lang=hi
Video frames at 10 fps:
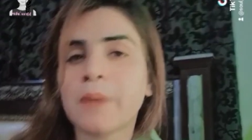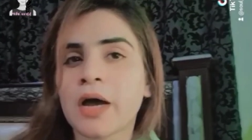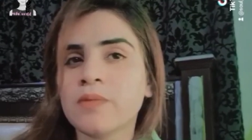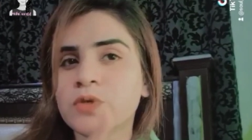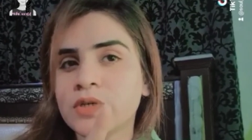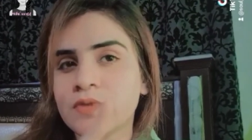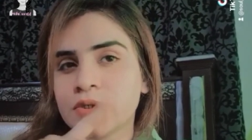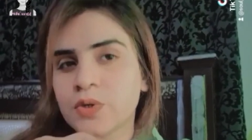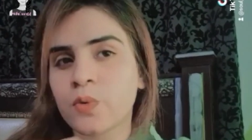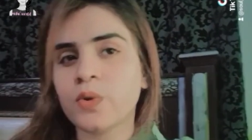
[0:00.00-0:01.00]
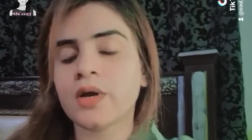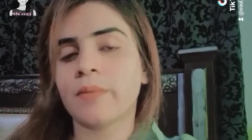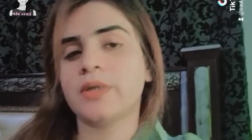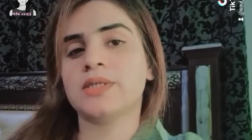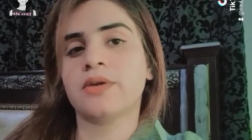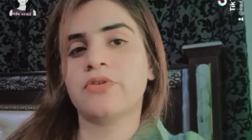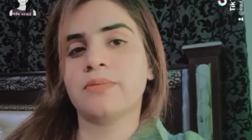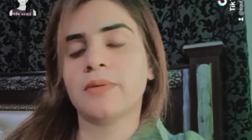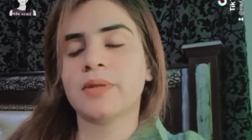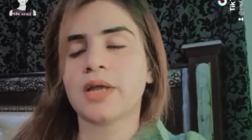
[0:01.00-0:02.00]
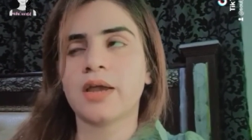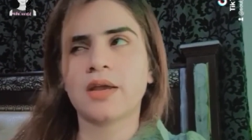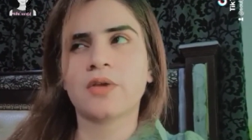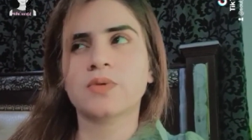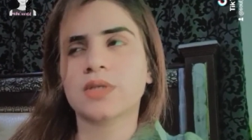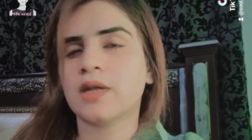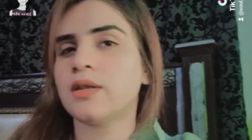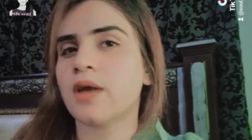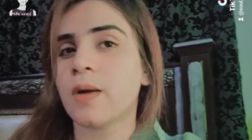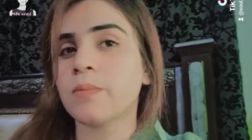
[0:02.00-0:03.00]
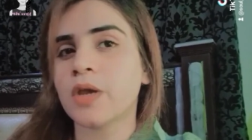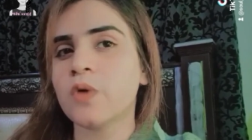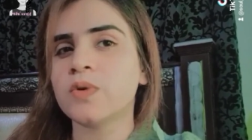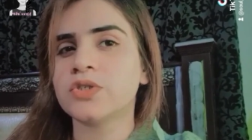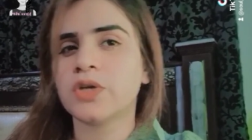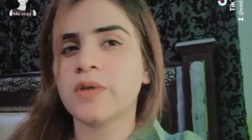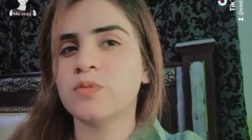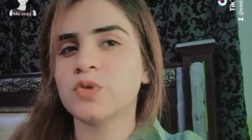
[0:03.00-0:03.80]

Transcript: बाद मुझे बस ज़रूर कमेंट सेक्शन में बताएगा कि उसका नाम क्या होना चाहिए